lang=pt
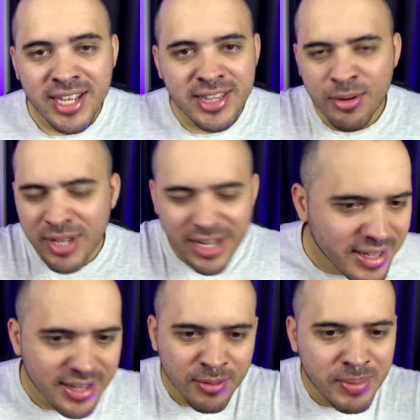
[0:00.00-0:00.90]
Então
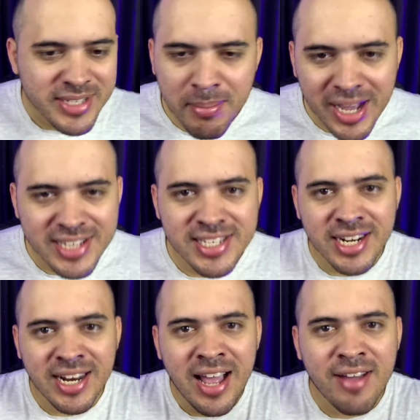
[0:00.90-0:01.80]
ele começa a bagaceira
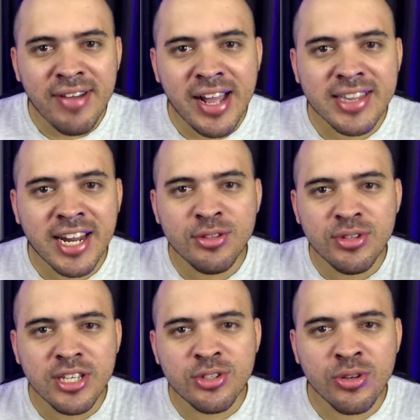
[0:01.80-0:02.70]
lá, vai atrás do
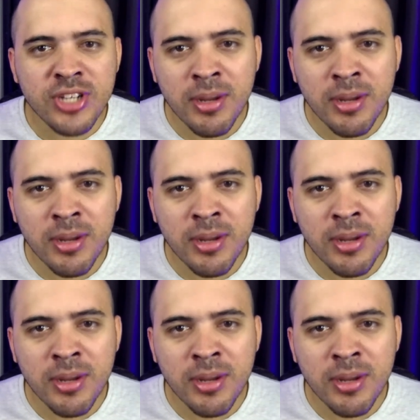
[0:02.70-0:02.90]
The Soldier